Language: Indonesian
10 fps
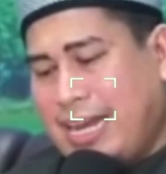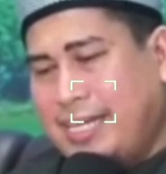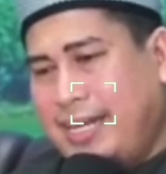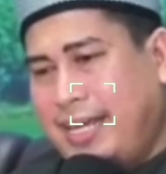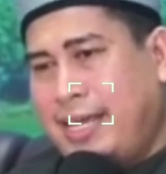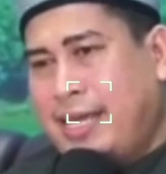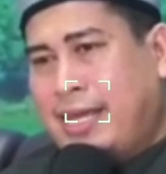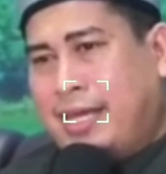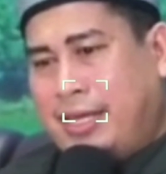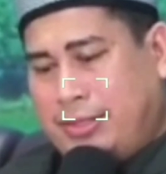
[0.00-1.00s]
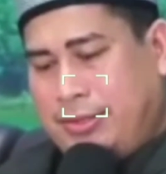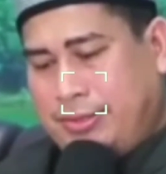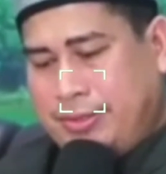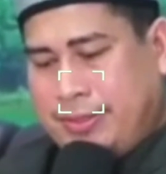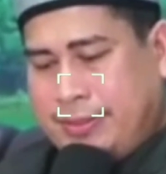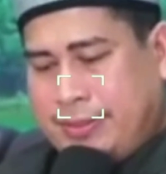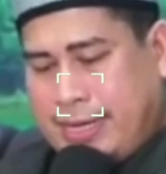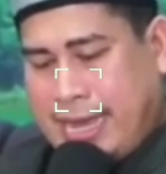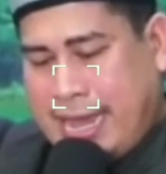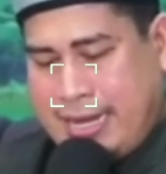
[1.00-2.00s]
Nah, jadi itu
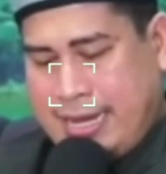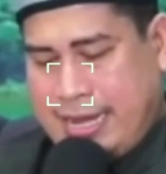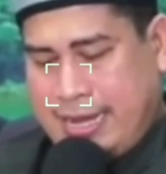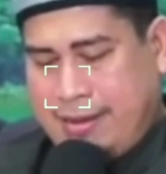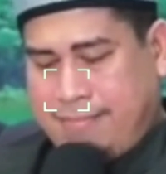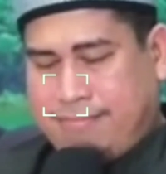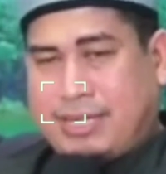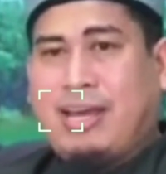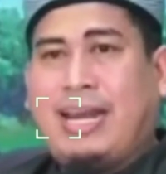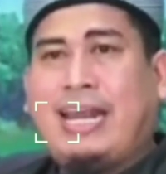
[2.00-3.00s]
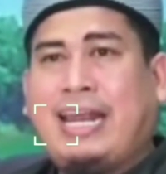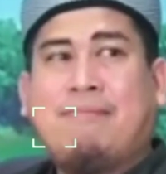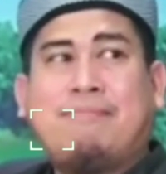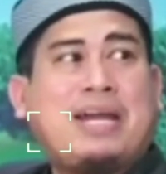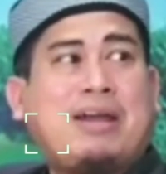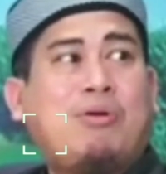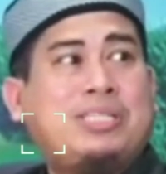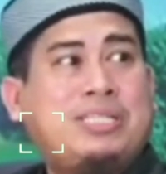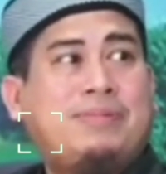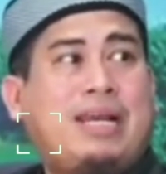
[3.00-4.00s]
terkait dengan persoalan apakah
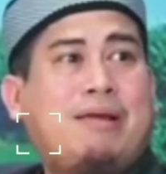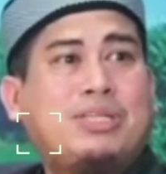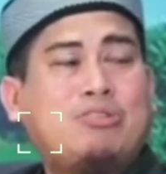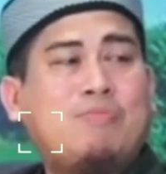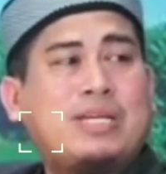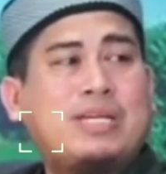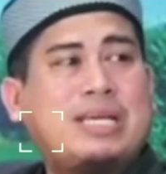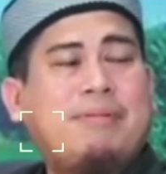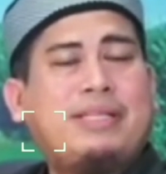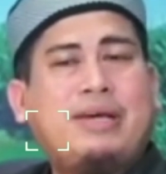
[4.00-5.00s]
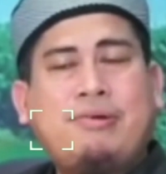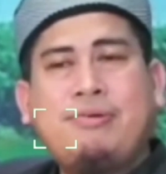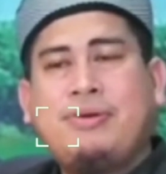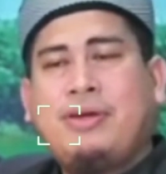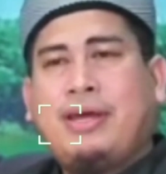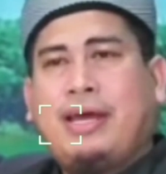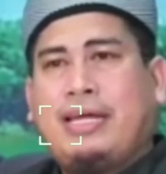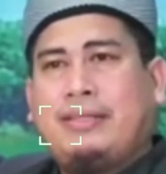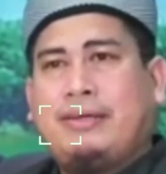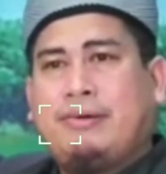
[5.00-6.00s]
wajib dalam satu mazhab atau
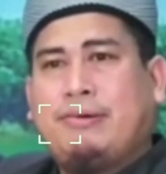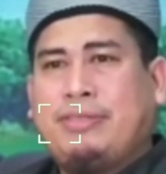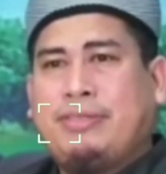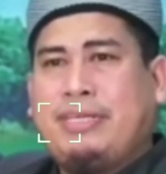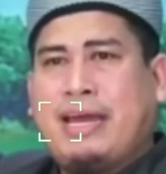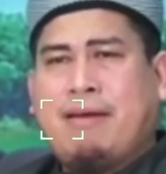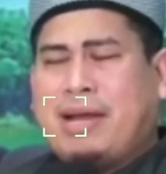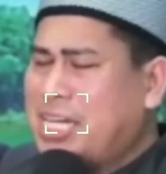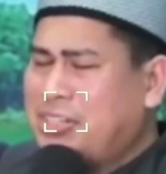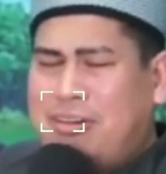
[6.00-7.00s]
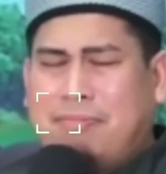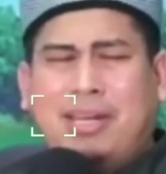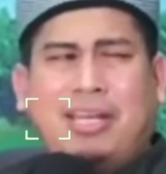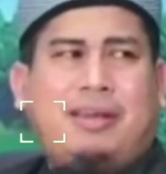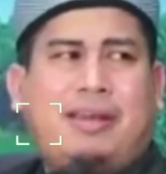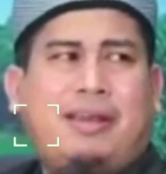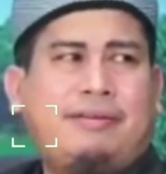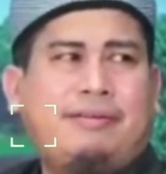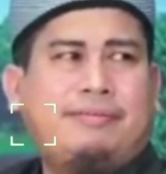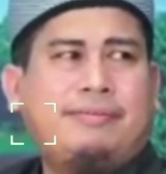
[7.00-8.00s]
atau tidak. Maka jawabannya tidak.
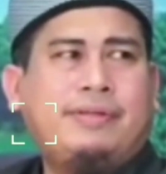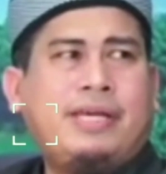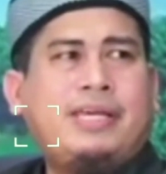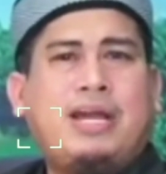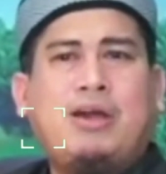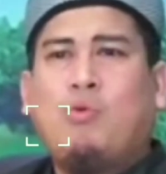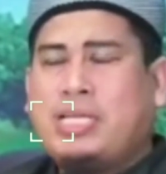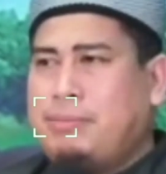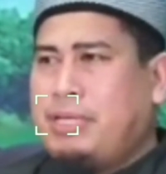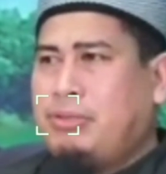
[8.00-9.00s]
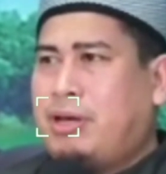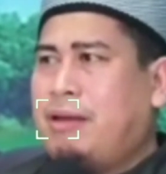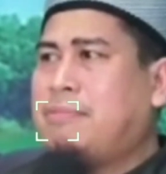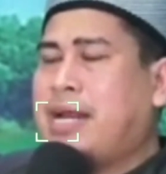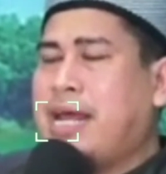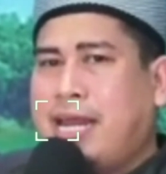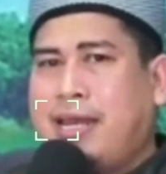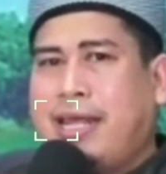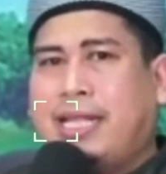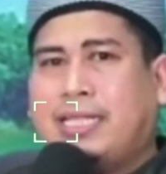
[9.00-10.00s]
Yang wajib itu adalah berada
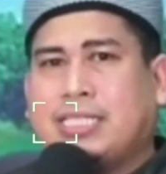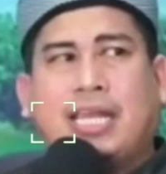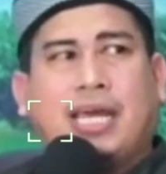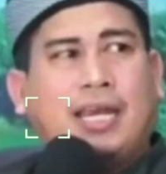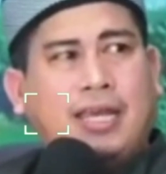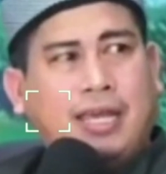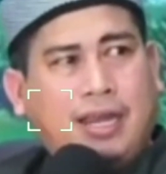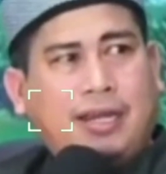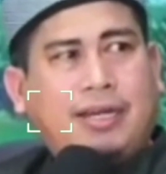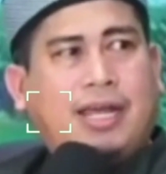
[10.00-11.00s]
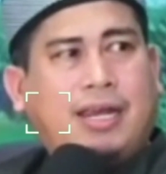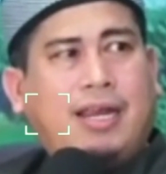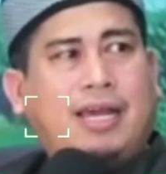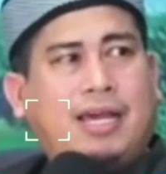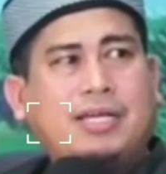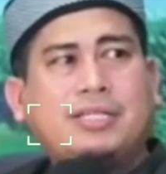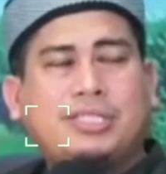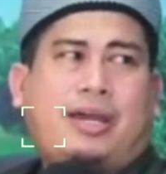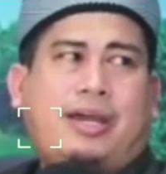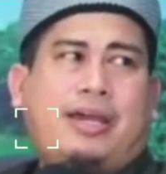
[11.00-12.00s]
di atas dalil-dalil yang
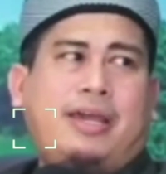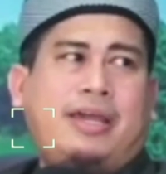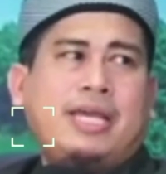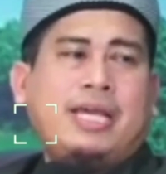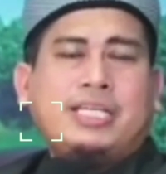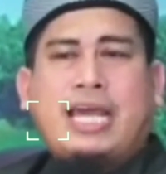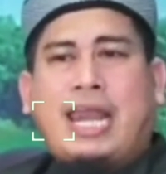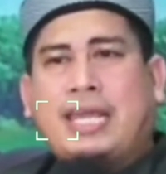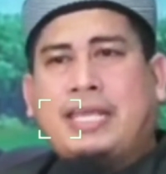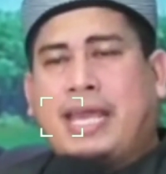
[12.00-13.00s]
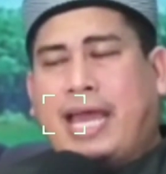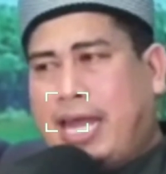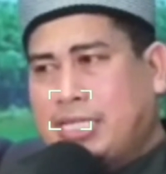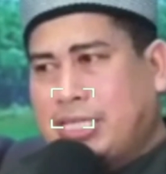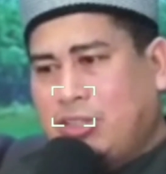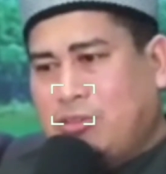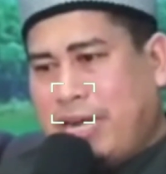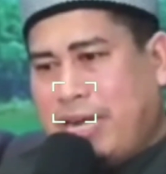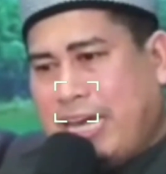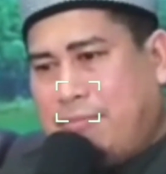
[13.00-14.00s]
sahih. Seandainya ada satu
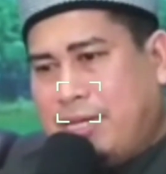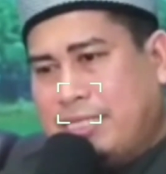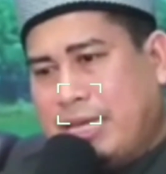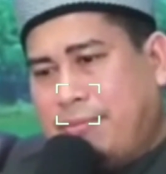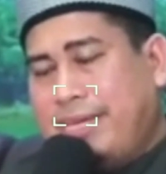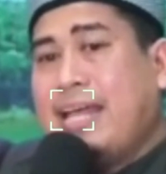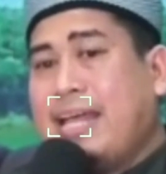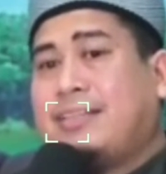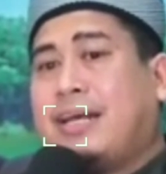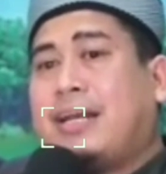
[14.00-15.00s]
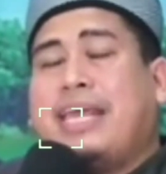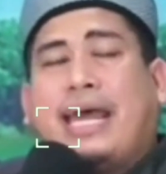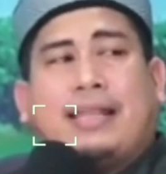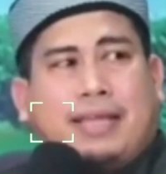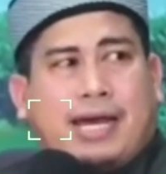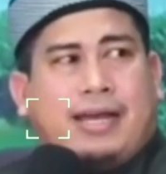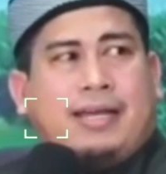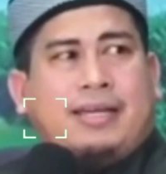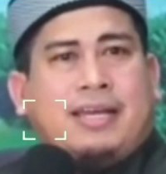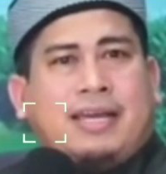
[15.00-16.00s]
pandangan mazhab yang ternyata
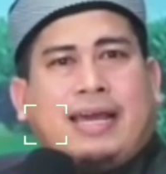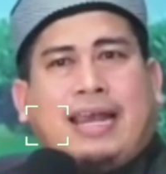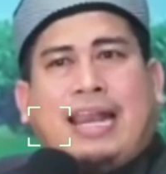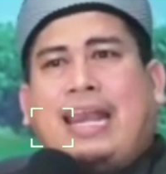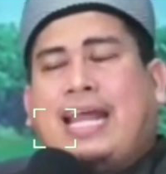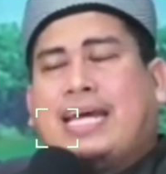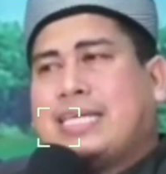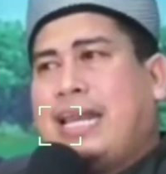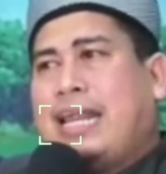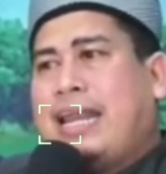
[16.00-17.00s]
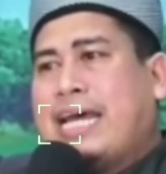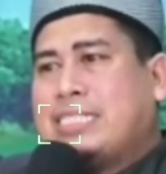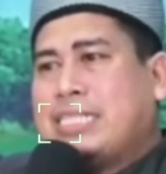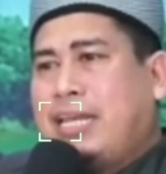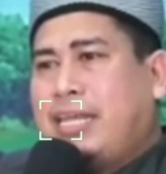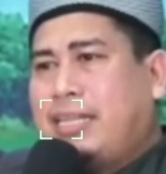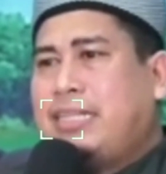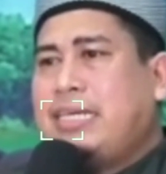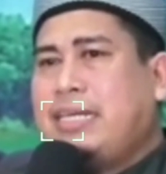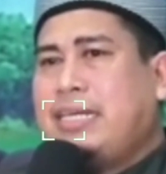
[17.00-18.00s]
landasan-landasannya
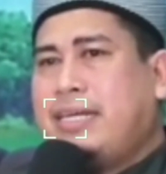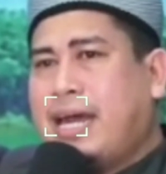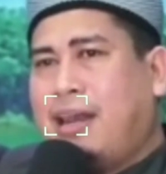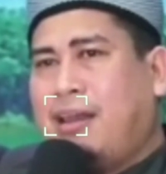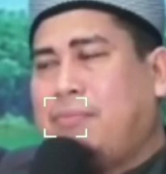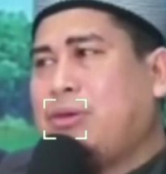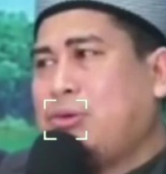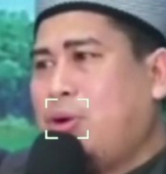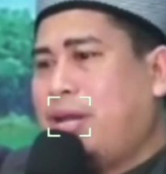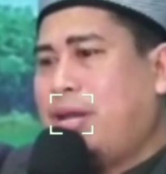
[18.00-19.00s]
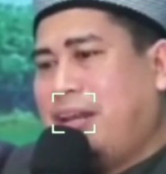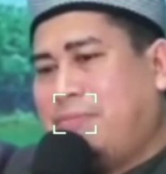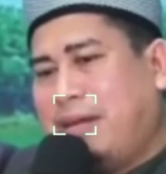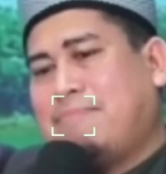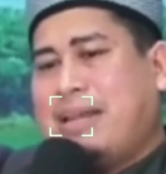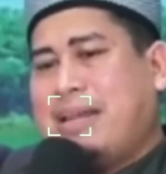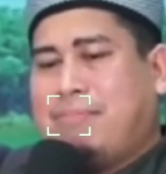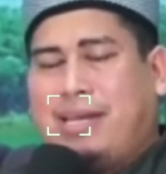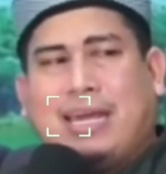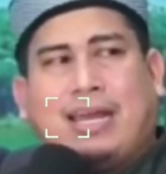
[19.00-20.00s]
tidak lebih kuat daripada
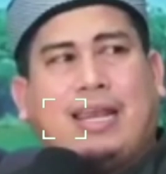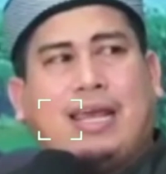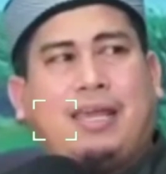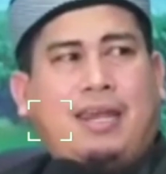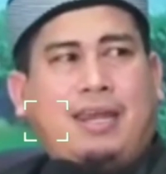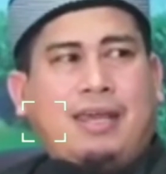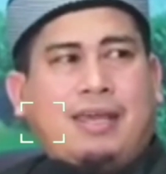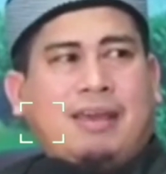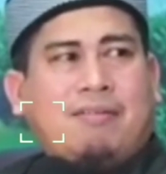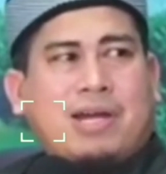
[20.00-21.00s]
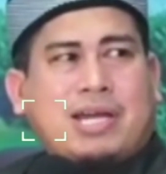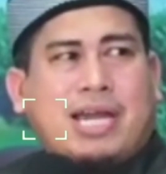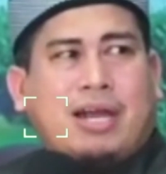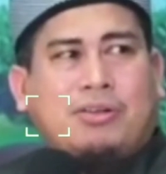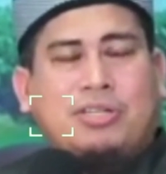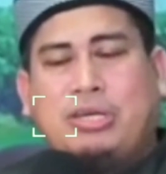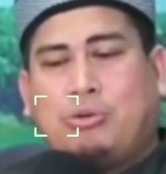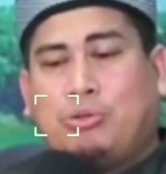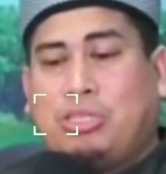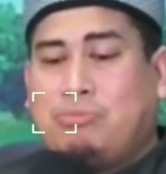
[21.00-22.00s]
pendapat yang lain, maka yang harus
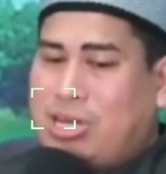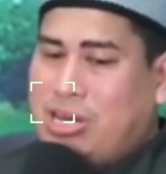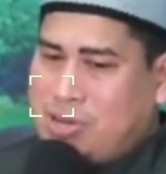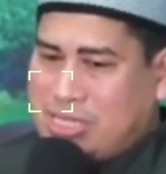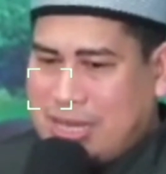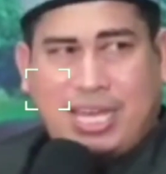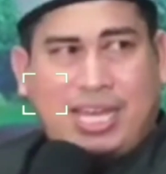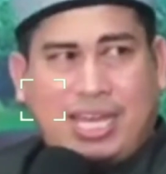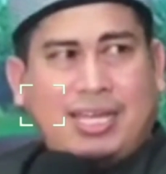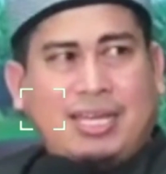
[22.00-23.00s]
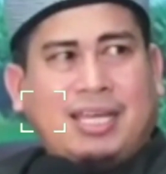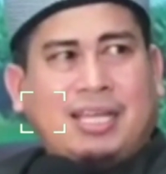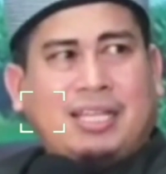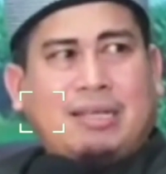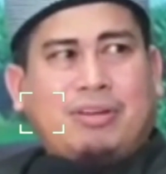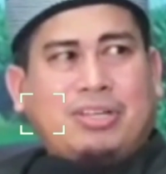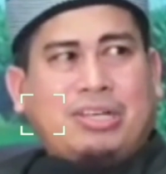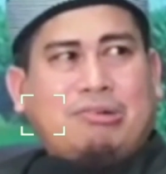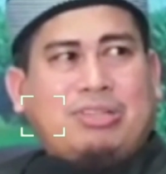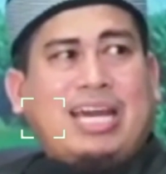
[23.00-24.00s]
diikuti bukan mazhabnya, tapi harus
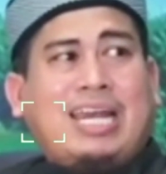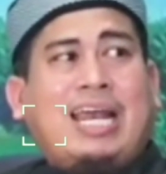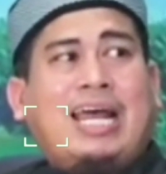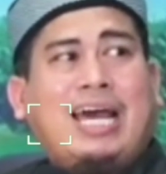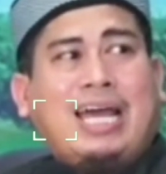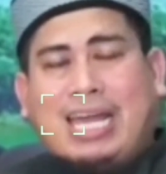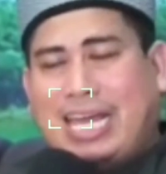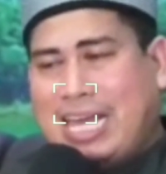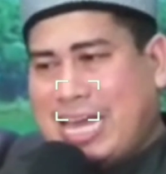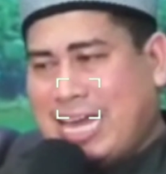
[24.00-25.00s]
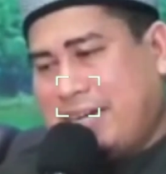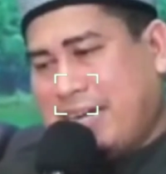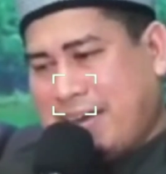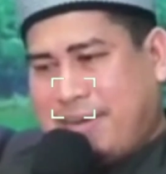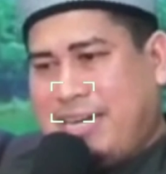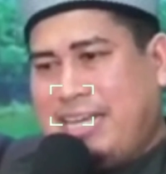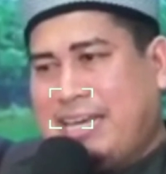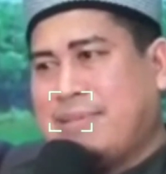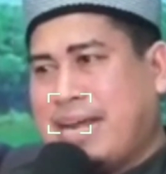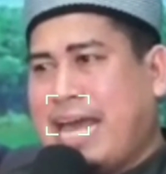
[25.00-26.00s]
diikuti adalah pendapat
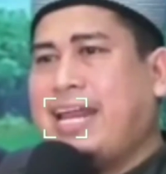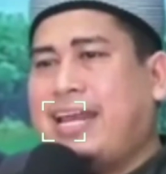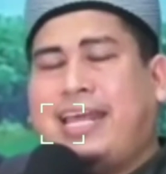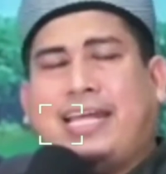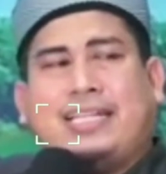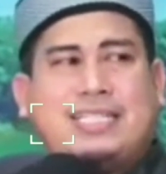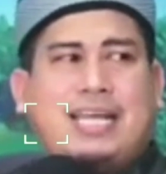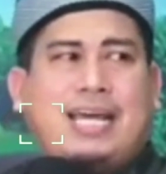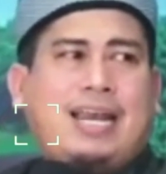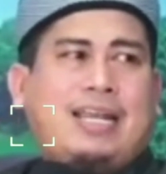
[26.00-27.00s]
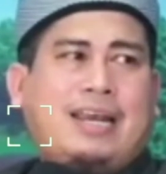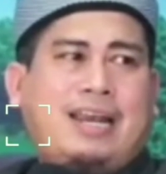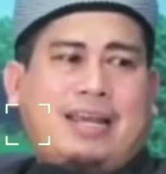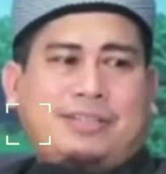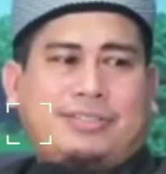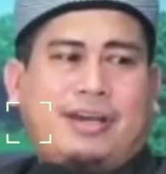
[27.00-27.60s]
yang berada di atas dalil-dalil yang